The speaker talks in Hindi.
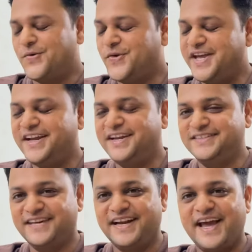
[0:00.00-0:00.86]
वही
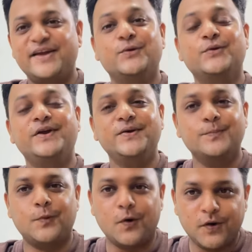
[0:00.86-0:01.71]
रीज़न है क्योंकि
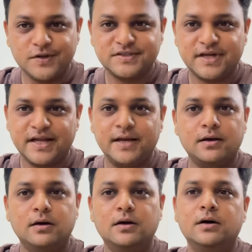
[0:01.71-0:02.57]
बहुत सारी
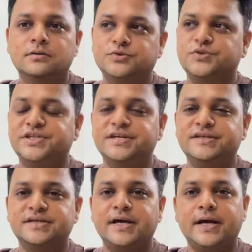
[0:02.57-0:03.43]
जो
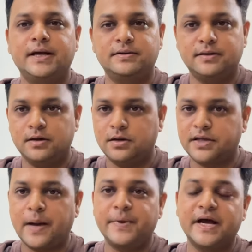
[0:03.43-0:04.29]
चीज़ें हैं
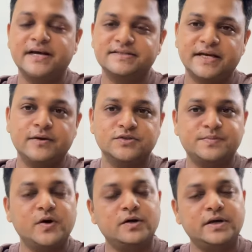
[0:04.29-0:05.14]
कैमराज है
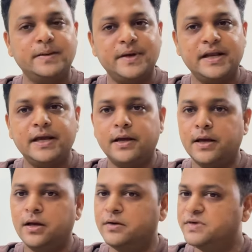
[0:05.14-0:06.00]
उसमें ऑलरेडी मैंने
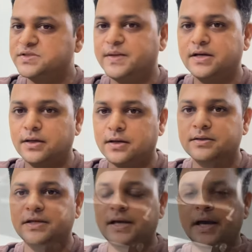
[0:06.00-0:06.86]
इन्वेस्टमेंट कर दी